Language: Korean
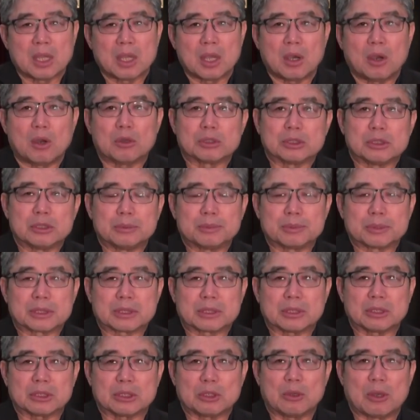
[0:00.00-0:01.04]

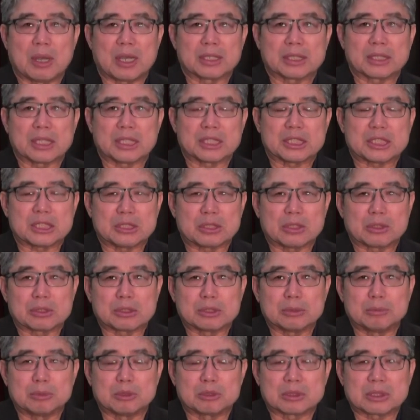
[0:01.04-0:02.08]
오늘부터
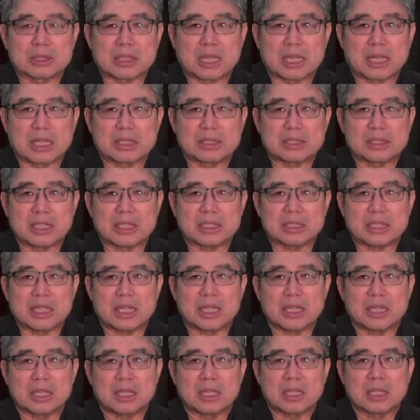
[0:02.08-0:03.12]
요한계시록을 묵상할
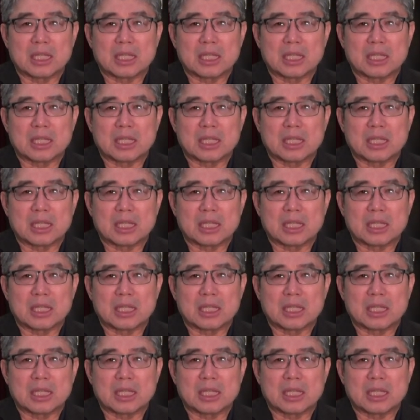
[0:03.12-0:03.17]
때에